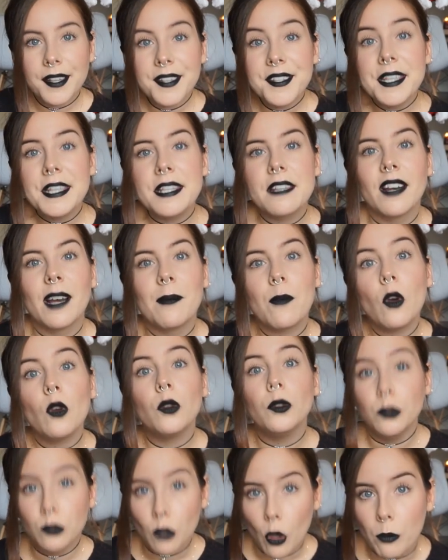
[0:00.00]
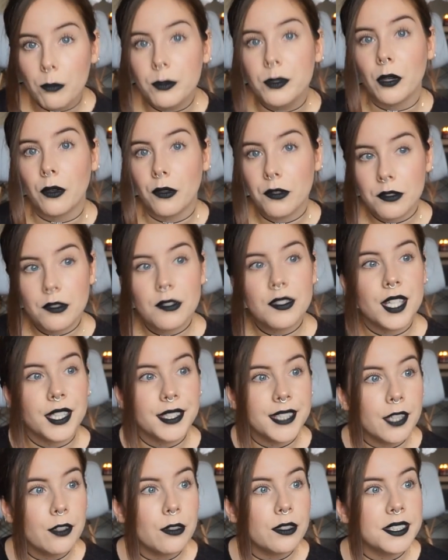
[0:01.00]
Ici c'est vraiment une ambiance, c'est le
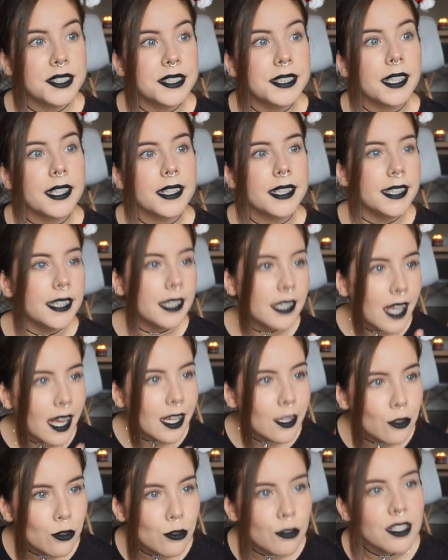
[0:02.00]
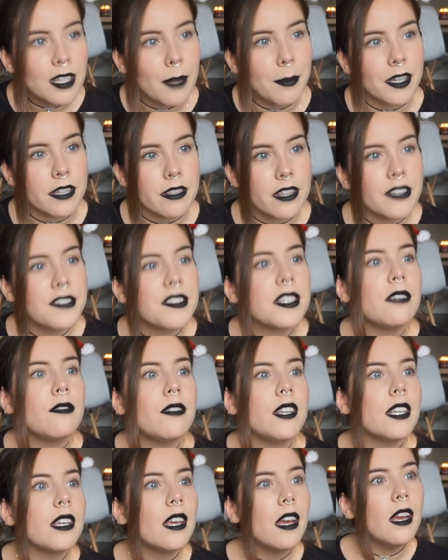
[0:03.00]
cas de le dire et juste après
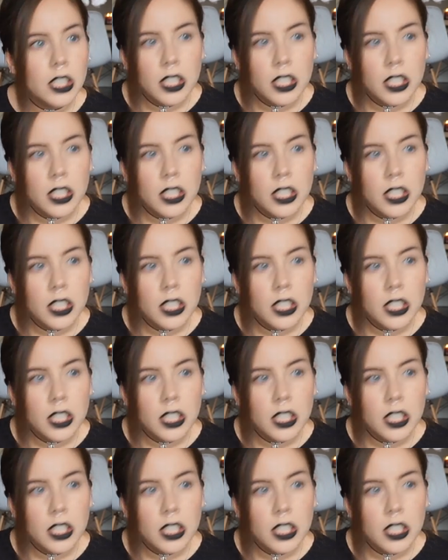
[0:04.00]
Thanksgiving,